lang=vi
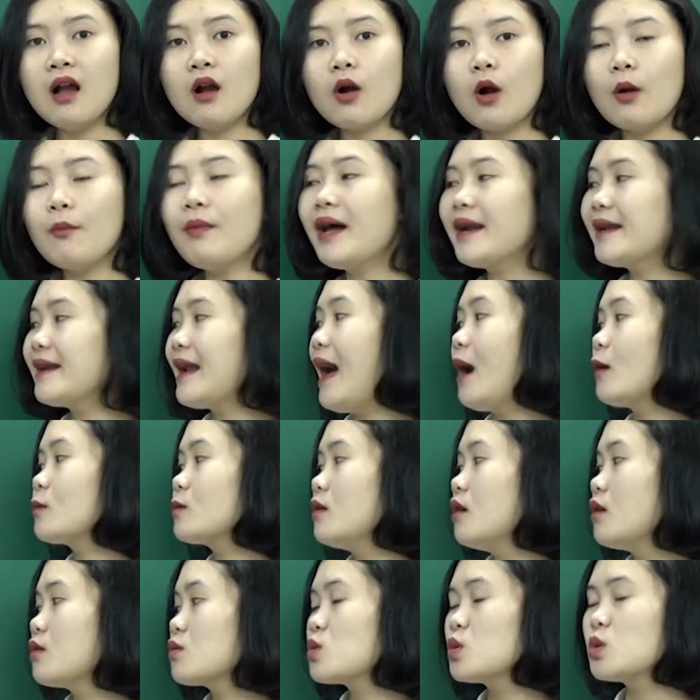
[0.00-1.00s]
Có bạn nào
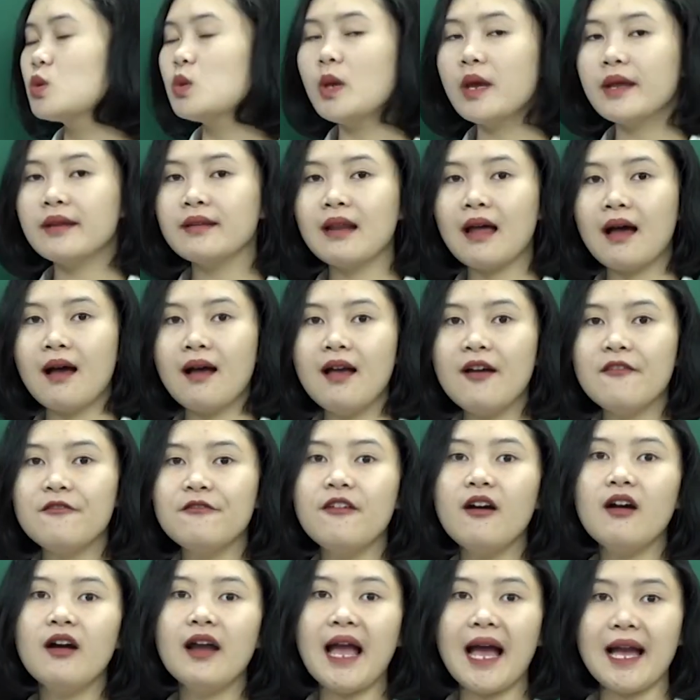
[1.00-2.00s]
thường xuyên là
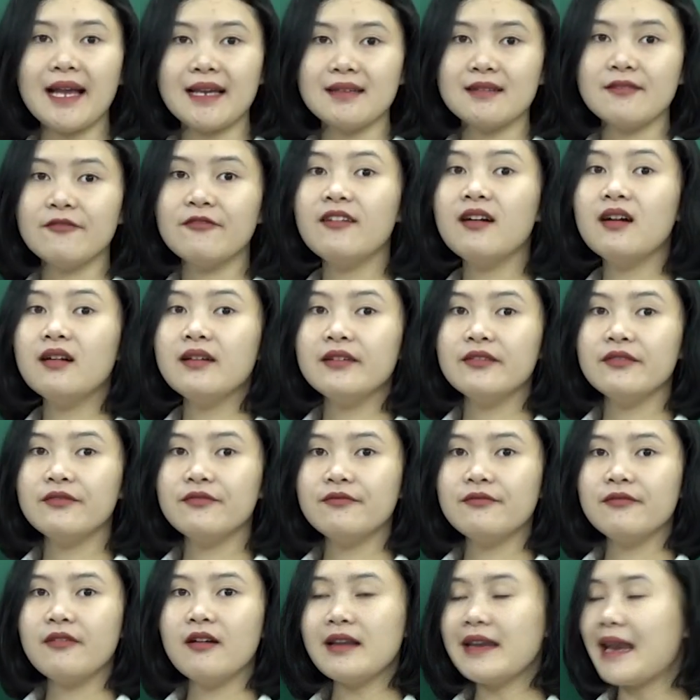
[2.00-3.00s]
phơi ánh phơi
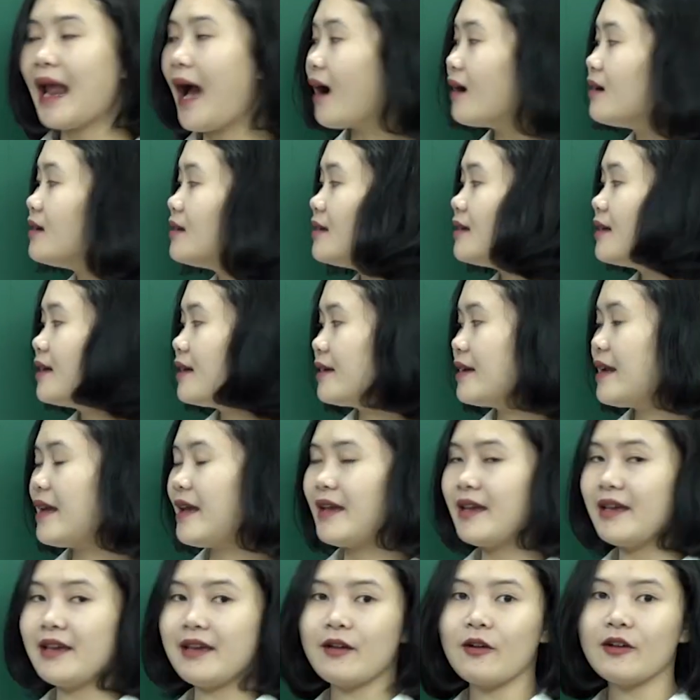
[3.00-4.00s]
phơi nắng
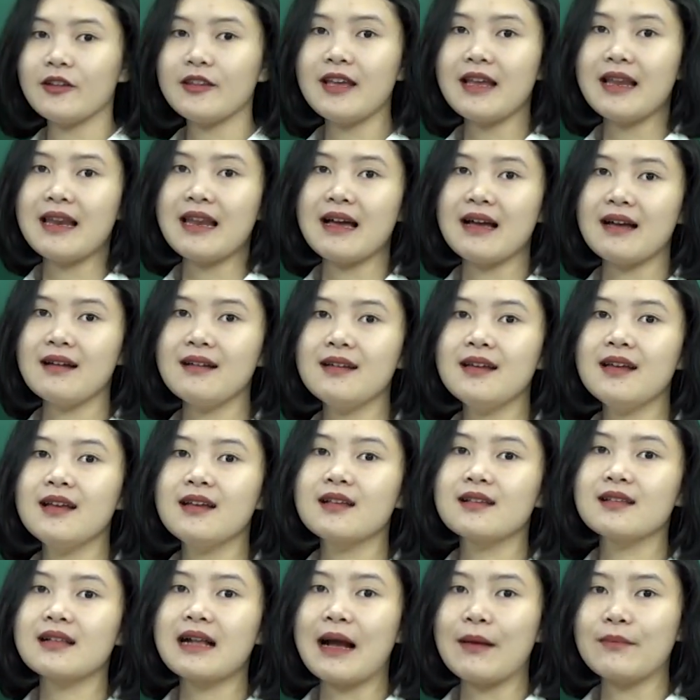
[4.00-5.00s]
để có thể là
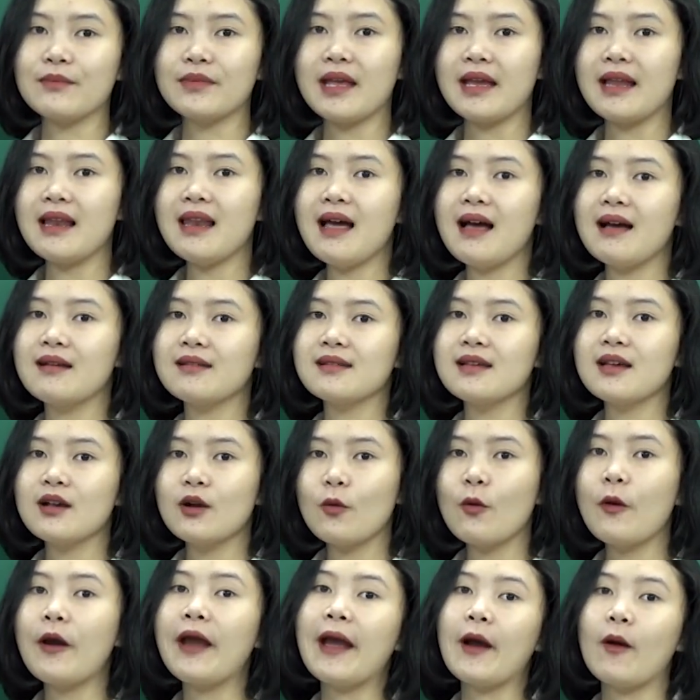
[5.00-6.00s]
cảm thấy là
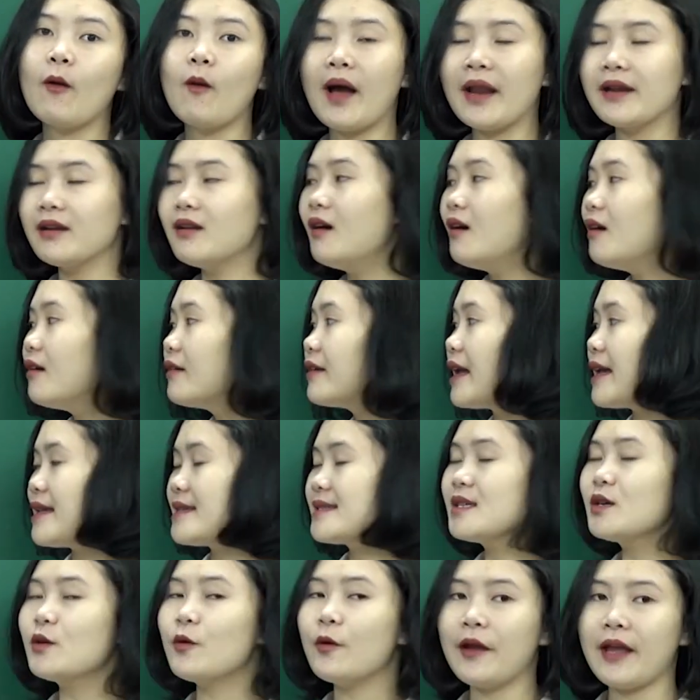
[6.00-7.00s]
khỏe khoắn hơn này,
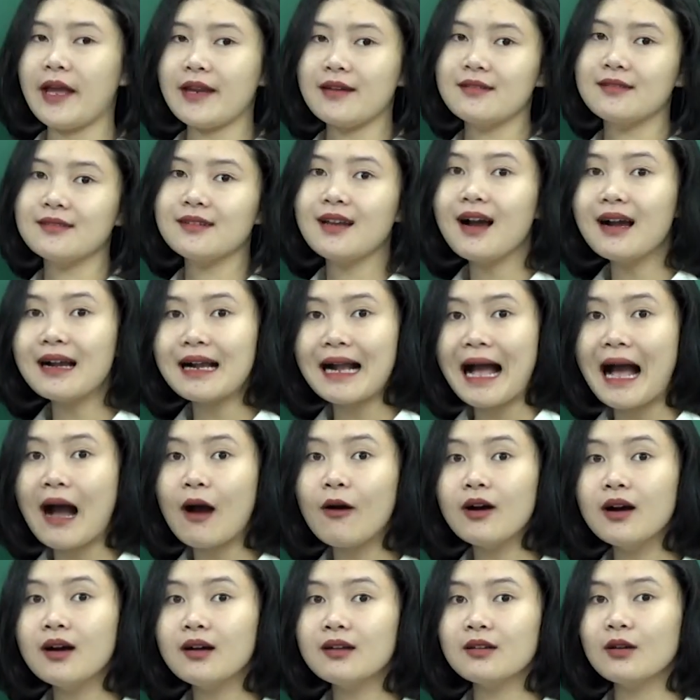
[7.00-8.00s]
sức khỏe được nâng
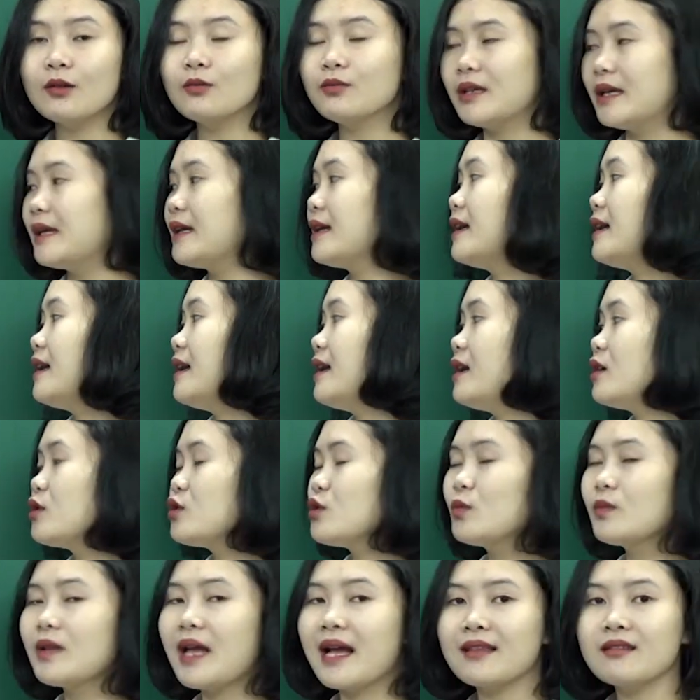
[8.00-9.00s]
cao hơn không nhỉ?
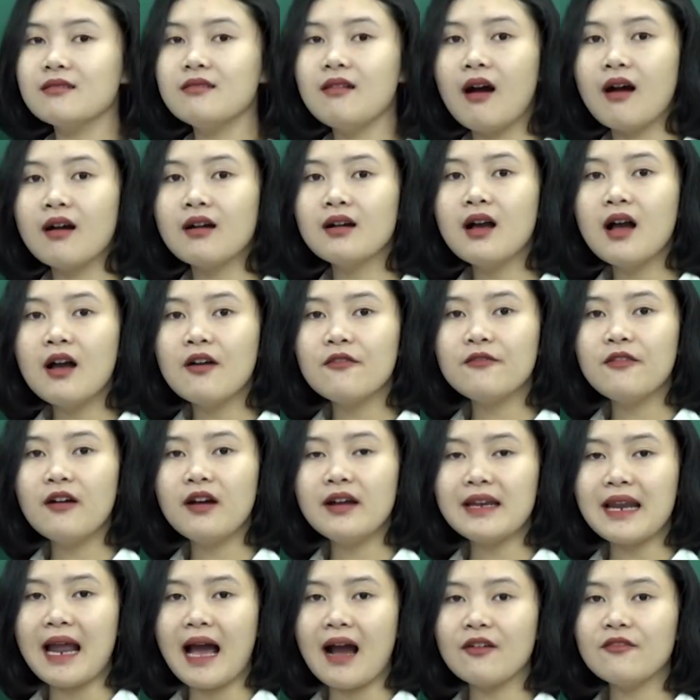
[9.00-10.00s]
Chúng ta thường
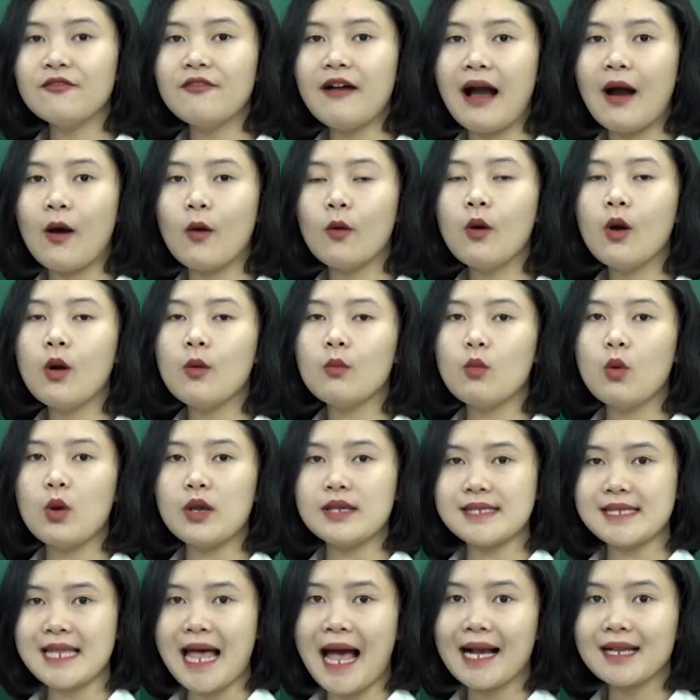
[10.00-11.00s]
phơi nắng vào
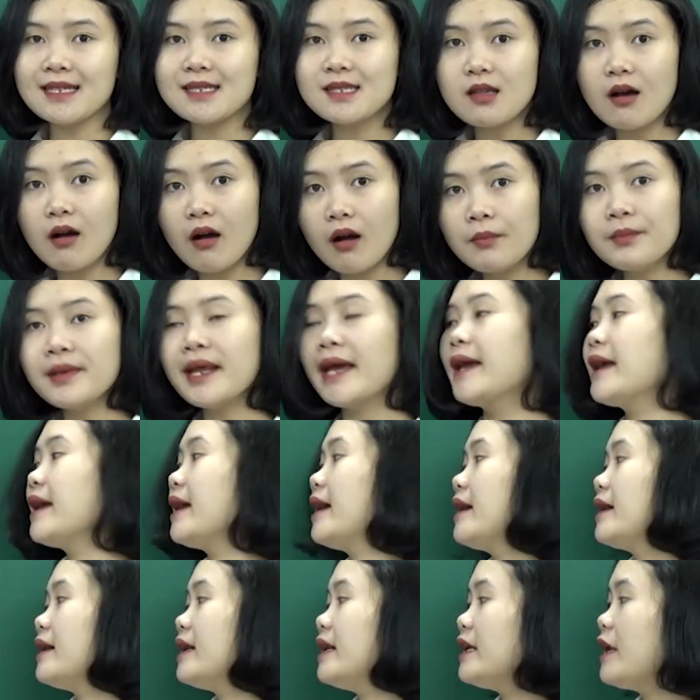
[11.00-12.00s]
buổi sáng sớm này.
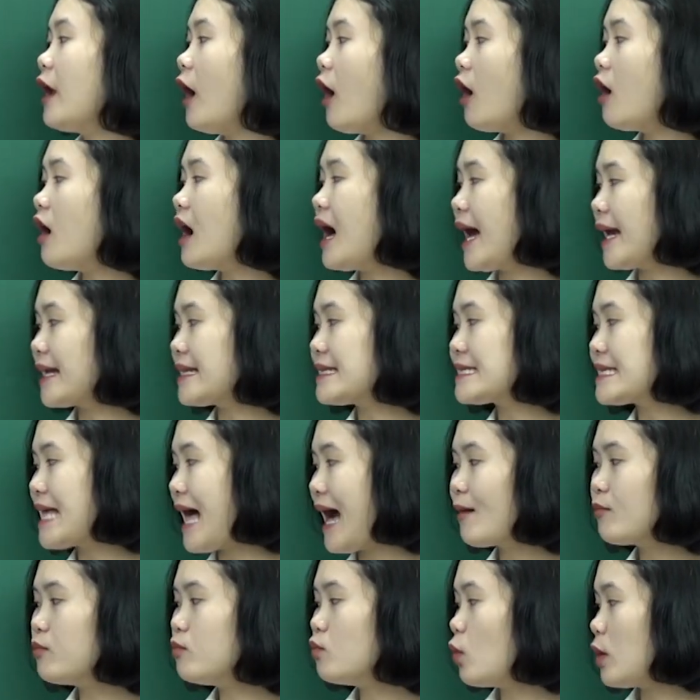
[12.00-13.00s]
Khi đó ánh
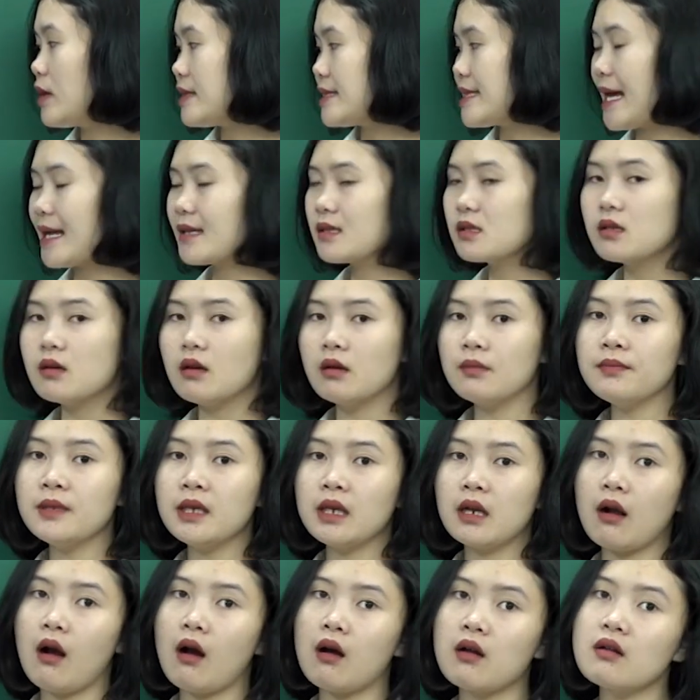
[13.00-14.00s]
sáng buổi sáng sớm
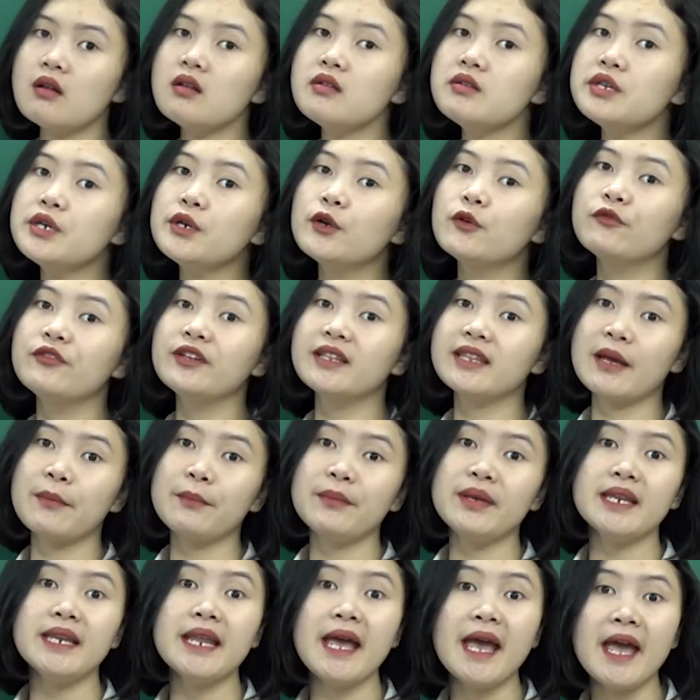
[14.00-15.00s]
thì có rất nhiều
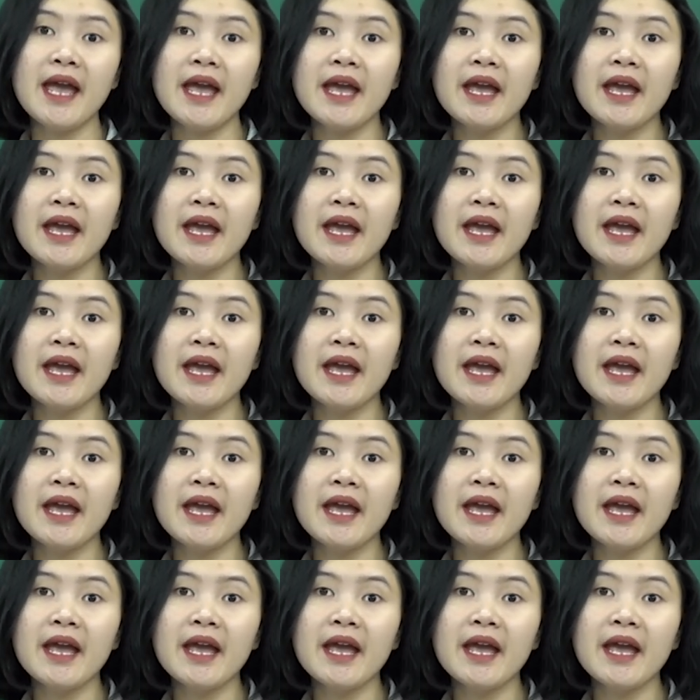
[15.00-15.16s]
vitamin D.